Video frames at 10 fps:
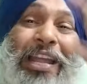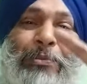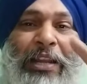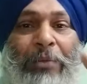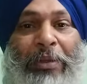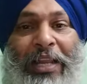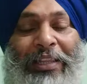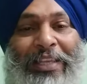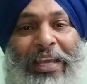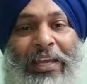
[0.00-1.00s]
आई बटन पे
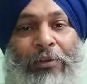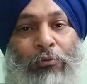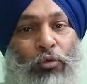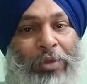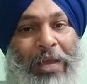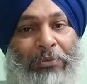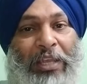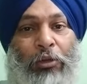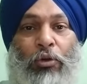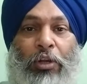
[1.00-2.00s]
डाल दिया है वो भी आप
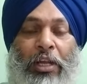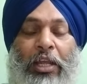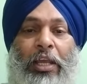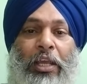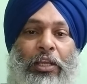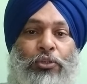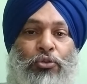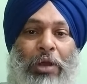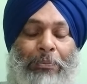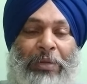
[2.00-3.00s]
देख लो और
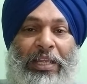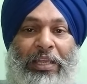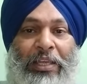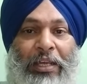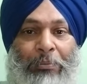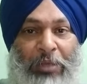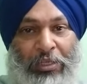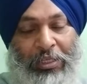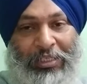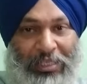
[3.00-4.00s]
जो आपने अभी
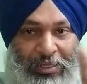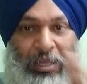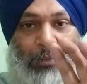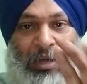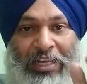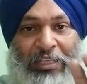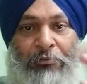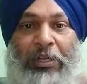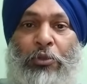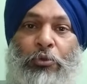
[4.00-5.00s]
इसी हमारी
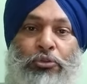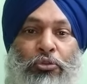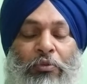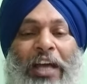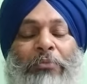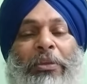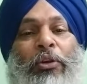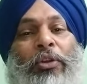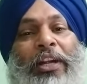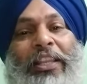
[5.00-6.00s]
इस वीडियो की शुरुआत में
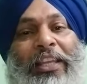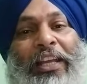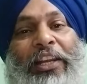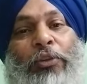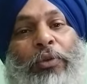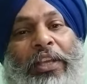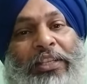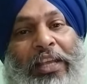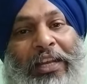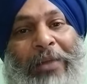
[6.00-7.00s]
ही ऑलरेडी देख ली होगी
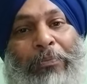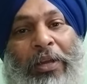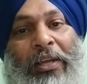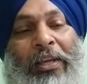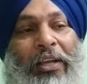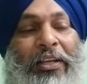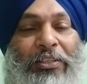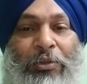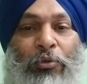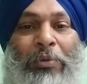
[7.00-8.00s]
इसकी क्लिप
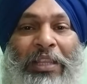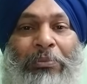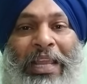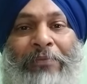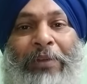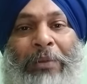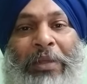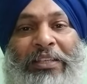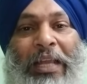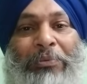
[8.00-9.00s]
जो मतलब टाइम
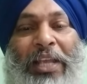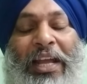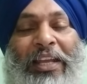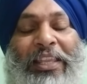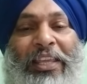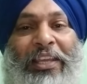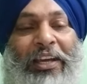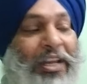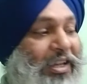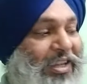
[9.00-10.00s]
फ्रेम के हिसाब से आ गई थी
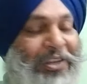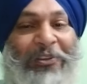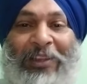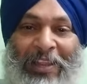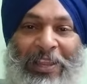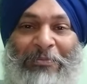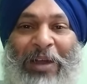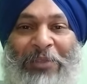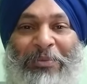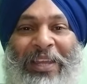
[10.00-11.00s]
हालांकि लगेगी
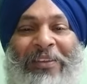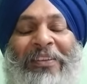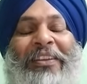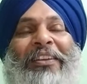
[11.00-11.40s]
बाद में